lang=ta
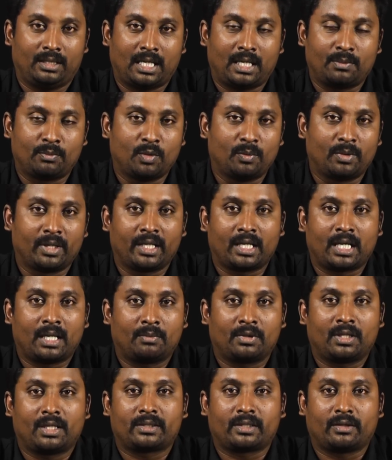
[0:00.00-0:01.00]
அன்புமணி
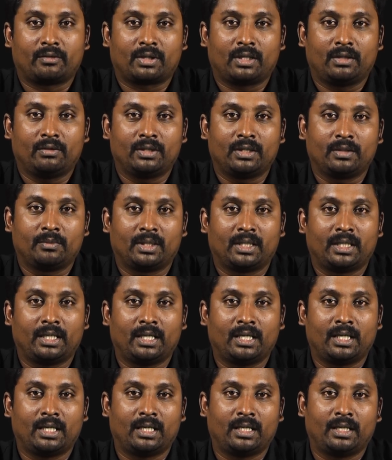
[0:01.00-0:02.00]
ராமதாஸ் அவர்கள் வந்து
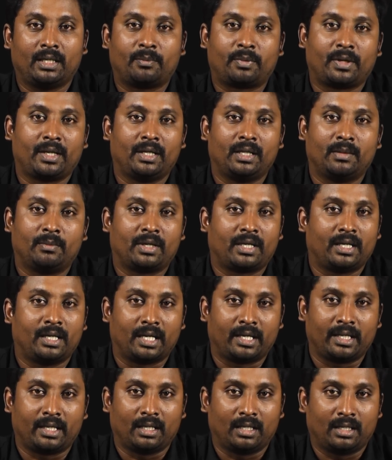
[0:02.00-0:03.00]
பார்த்திங்கன்னா எப்படி இதை மாதிரி
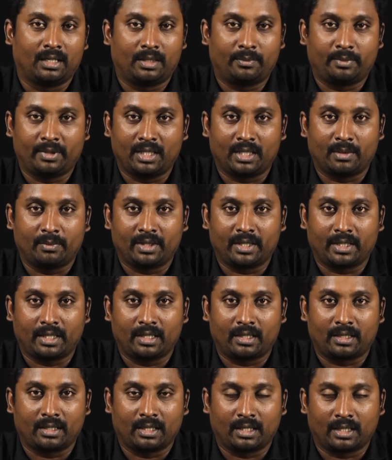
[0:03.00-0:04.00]
நடிக்கலாம் அப்படின்ற மாதிரி
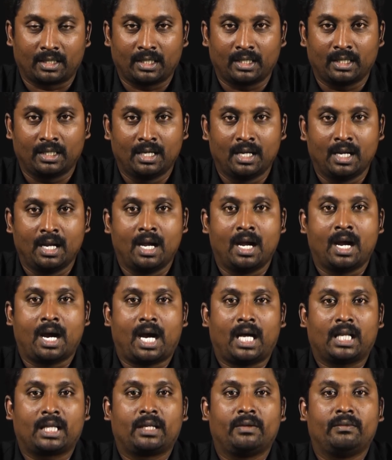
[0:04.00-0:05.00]
கேட்டிருந்தாங்க
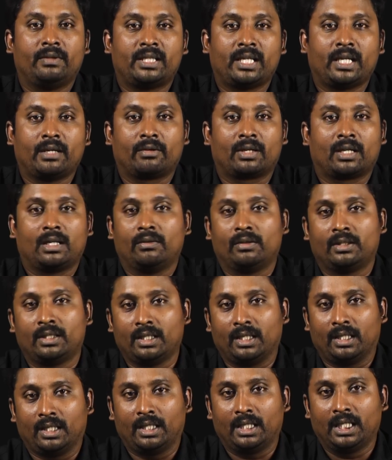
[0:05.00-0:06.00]
அதுக்கு விஜய் அவர்கள்
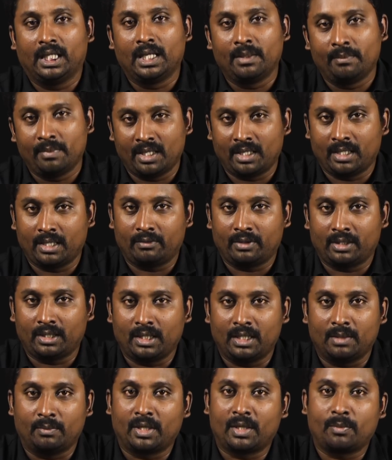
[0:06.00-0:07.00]
வந்து இனிமே வந்து
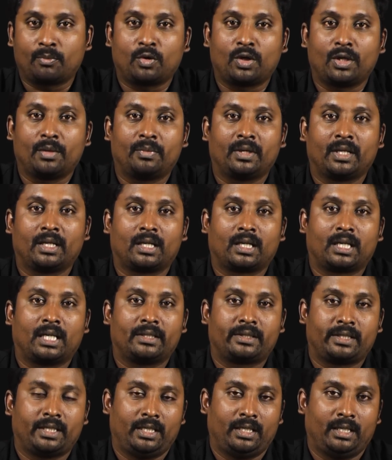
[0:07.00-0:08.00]
இந்த மாதிரி புகைப்பிடிக்கிற
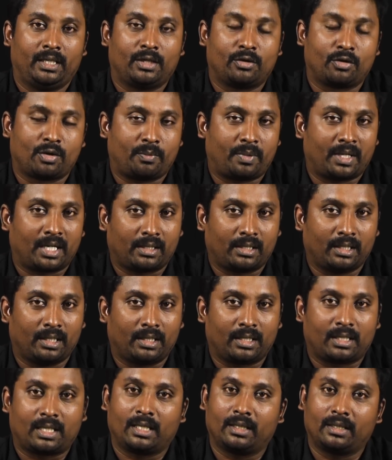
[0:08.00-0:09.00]
காட்சி என்னோடய
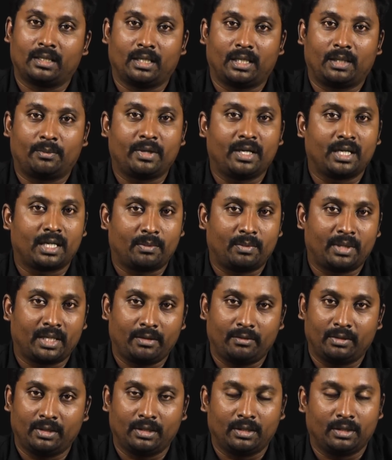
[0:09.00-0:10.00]
படத்தில் இருக்காது அப்படின்ற
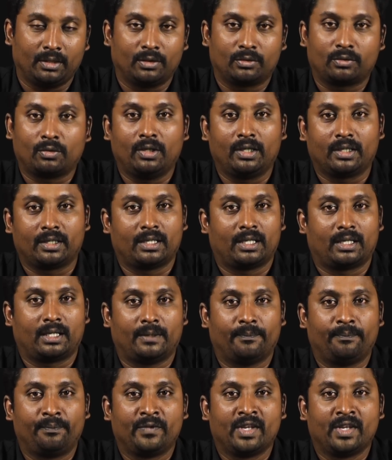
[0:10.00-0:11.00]
மாதிரி வந்து சொல்லியிருந்தாங்க